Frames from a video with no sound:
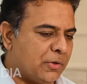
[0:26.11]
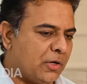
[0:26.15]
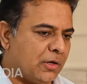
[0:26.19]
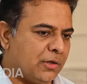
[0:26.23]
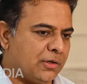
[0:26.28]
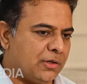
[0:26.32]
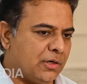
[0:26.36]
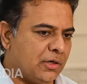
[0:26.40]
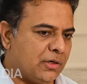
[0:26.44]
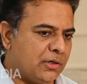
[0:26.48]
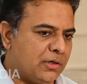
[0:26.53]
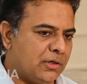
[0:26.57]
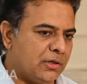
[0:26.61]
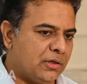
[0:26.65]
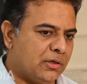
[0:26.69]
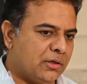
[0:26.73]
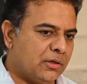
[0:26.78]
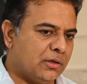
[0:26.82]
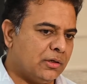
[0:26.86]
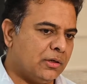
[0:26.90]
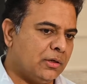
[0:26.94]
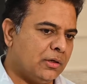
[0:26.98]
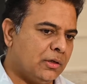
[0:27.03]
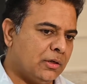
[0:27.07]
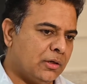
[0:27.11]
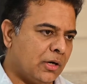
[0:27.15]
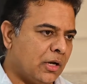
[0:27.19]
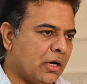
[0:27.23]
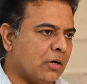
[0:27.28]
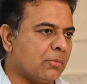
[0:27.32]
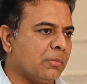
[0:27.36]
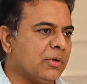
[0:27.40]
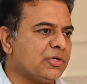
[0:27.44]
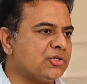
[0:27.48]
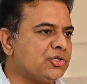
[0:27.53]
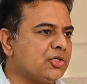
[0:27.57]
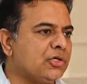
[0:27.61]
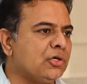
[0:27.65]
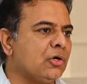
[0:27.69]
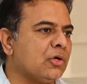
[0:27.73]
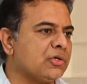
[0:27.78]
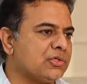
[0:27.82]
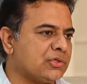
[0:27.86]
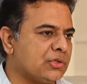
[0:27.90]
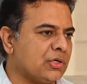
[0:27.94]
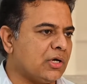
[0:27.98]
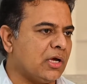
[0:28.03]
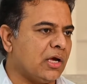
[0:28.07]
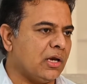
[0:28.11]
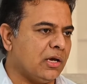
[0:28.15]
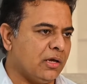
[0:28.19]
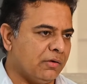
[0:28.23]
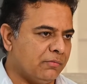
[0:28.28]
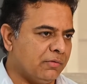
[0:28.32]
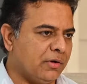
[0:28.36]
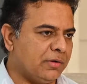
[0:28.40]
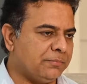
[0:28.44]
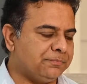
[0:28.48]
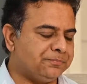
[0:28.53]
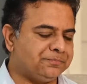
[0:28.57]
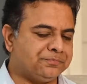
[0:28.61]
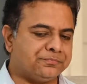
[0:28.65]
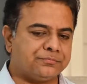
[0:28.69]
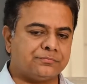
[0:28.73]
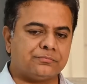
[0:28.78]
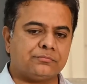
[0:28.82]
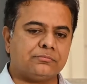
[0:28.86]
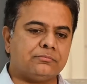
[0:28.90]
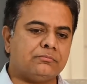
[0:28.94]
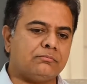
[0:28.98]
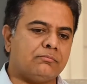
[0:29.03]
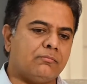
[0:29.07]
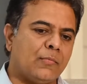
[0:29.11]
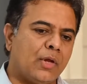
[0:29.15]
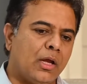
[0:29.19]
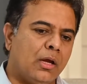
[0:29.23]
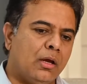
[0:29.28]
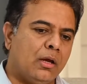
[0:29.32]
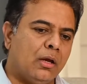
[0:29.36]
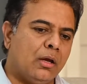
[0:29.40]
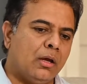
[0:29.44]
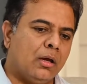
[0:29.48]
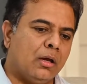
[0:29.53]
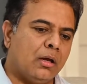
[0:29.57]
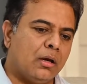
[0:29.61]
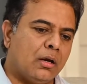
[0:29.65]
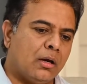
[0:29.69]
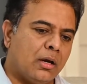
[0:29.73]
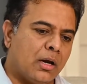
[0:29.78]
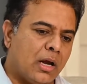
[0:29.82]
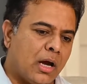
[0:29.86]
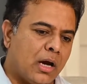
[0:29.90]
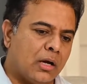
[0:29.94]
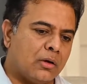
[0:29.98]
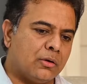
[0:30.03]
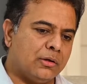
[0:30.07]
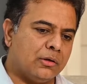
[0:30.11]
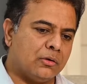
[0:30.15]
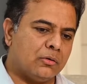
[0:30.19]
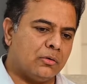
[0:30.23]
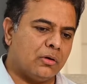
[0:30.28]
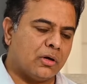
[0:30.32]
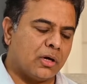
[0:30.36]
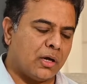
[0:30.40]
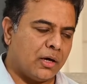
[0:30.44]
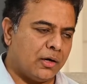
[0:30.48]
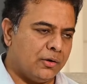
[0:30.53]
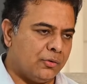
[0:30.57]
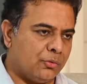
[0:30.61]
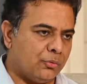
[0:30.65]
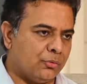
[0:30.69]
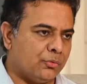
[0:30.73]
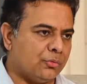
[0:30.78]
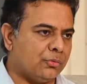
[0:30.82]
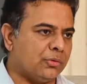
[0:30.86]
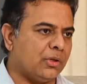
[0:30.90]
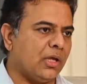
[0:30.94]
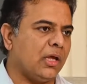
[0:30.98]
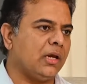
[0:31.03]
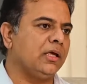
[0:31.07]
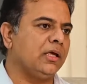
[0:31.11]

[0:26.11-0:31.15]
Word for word: ప్రయారిటీ ఏంటి నాకు మంచినీళ్ళు వస్తున్నాయా లేవా నాకు ఇంట్లో కరెంట్ ఉంటుందా